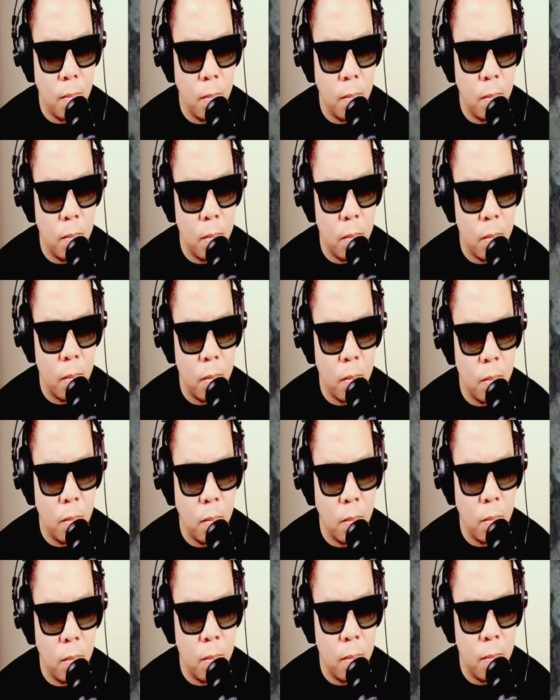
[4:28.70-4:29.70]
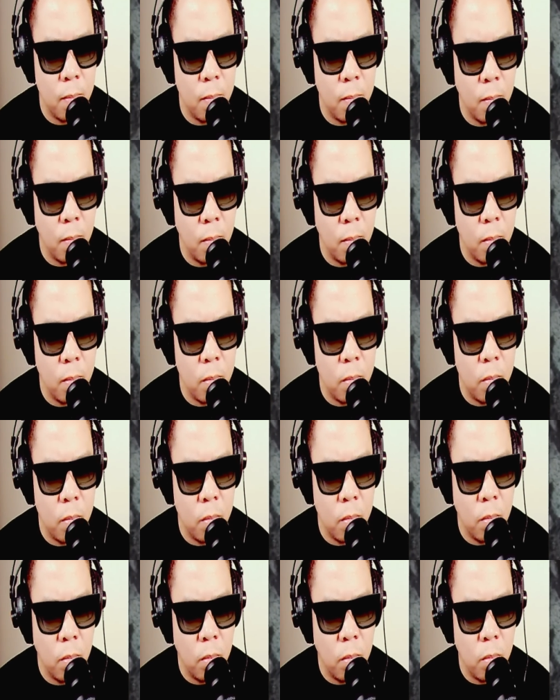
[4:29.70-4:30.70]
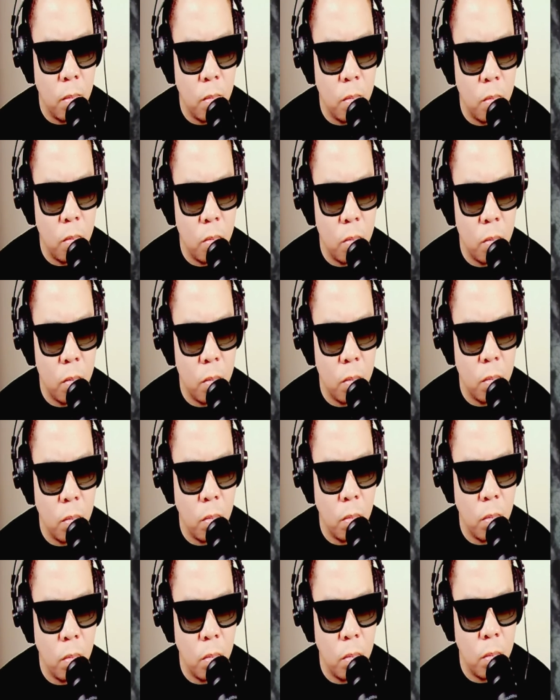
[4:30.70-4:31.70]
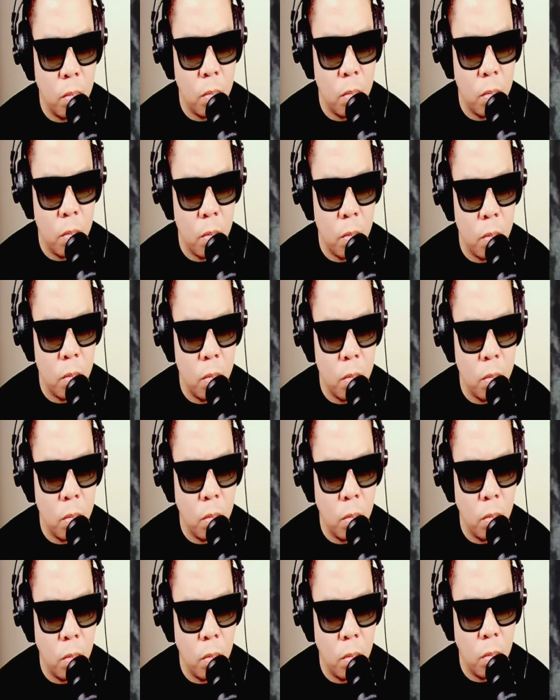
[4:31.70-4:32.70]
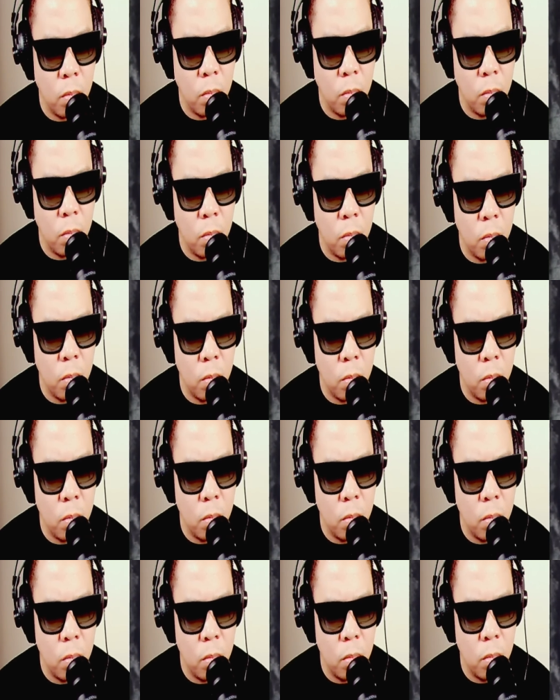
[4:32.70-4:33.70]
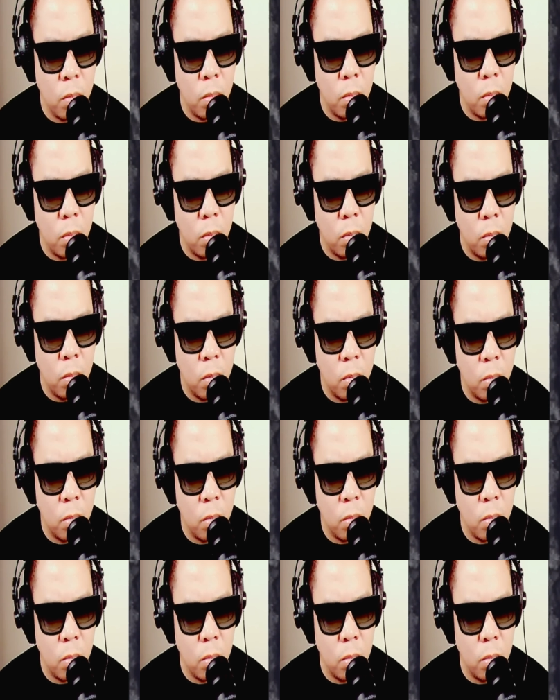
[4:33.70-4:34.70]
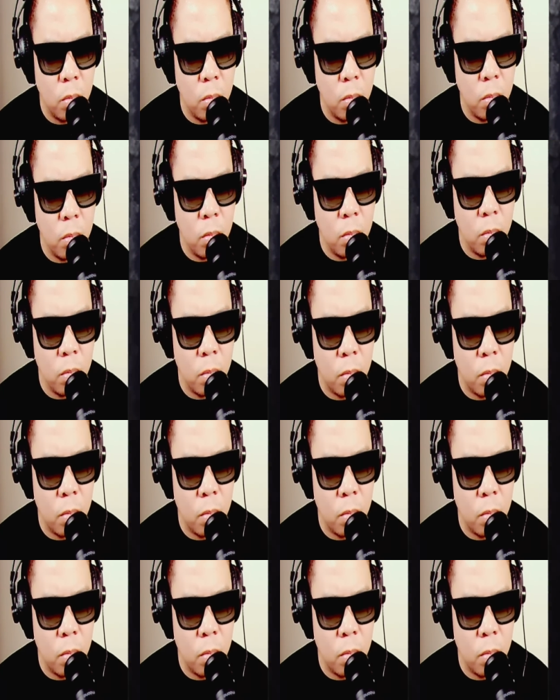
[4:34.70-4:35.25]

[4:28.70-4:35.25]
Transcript: mekanism na ito kahit technically pwedeng sabihin hindi ito out of place.